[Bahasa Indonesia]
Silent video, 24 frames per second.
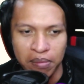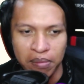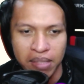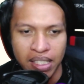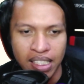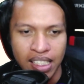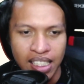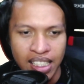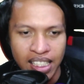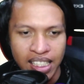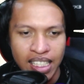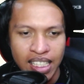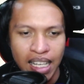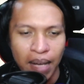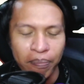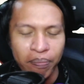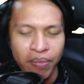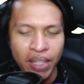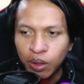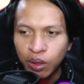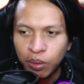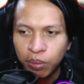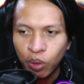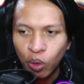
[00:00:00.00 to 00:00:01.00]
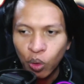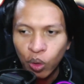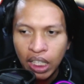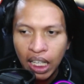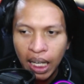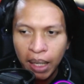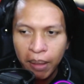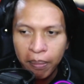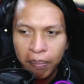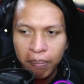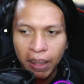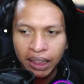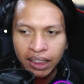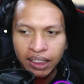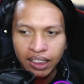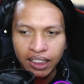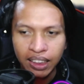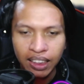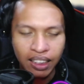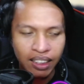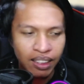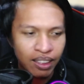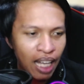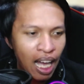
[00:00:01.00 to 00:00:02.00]
MC siap sudah
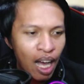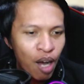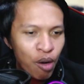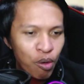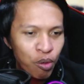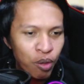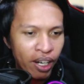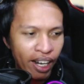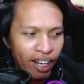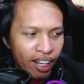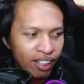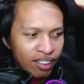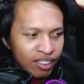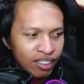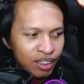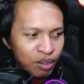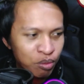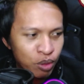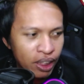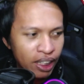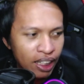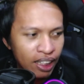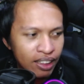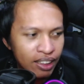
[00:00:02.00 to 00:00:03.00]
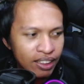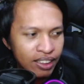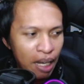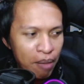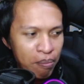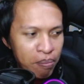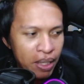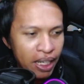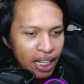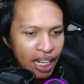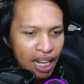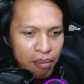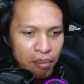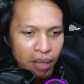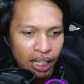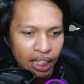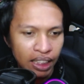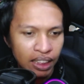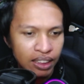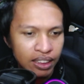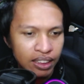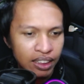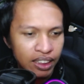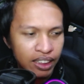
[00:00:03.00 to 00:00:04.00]
pasti tahu kalian semua ya siapa
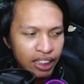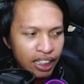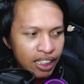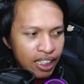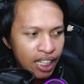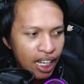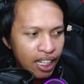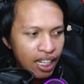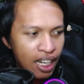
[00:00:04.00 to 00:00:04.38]
nama skinnya